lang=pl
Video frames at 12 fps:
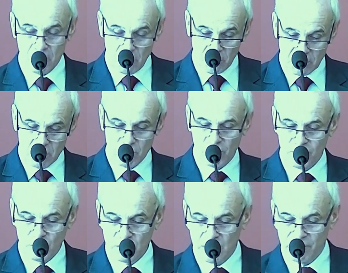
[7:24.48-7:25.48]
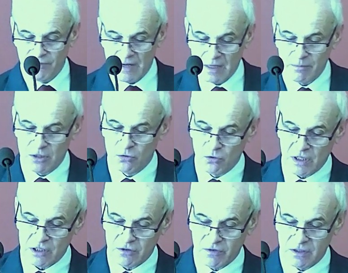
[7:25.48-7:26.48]
O tym mówił ten fragment
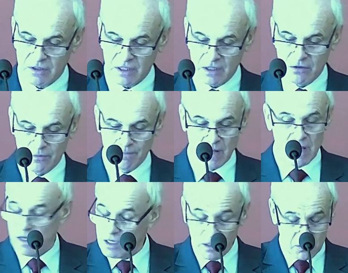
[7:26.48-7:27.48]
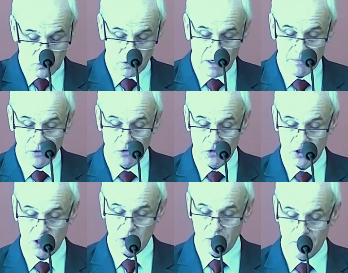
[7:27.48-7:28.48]
Ducha Świętego, e, Ducha
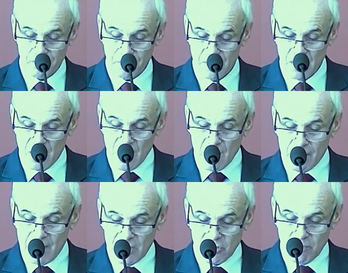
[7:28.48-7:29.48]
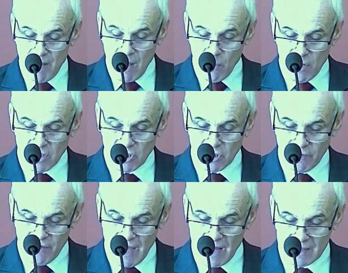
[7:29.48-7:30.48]
Proroczego. Nasz mały
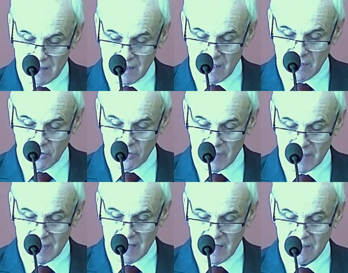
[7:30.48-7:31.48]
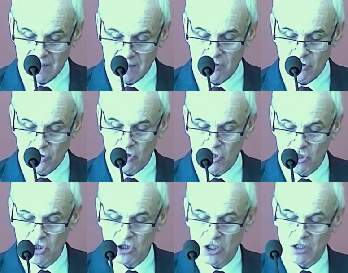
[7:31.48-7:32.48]
świat, jedno ze zdań z książki
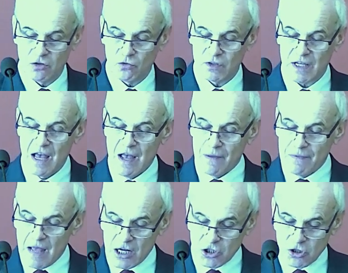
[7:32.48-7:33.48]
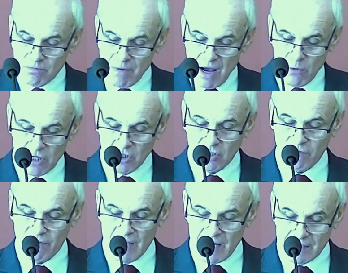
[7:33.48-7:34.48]
Życie Jezusa, nasz mały
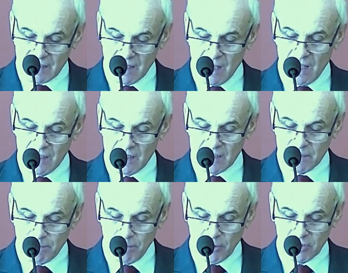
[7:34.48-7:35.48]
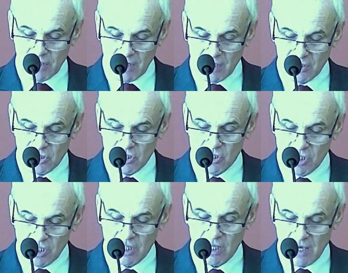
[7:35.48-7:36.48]
świat jest
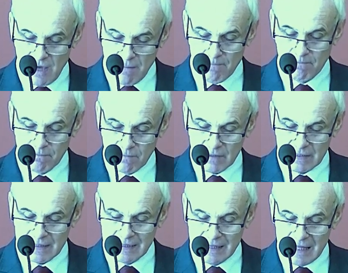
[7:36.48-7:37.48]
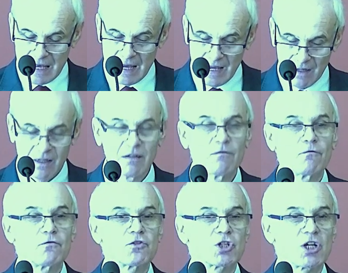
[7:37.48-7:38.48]
podręcznikiem dla
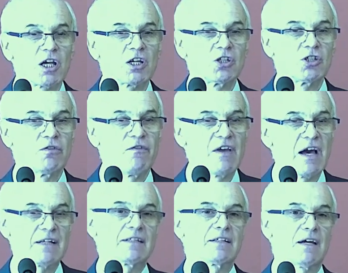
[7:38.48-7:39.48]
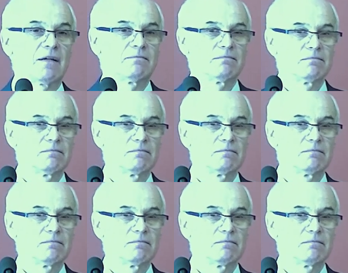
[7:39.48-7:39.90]
wszechświata.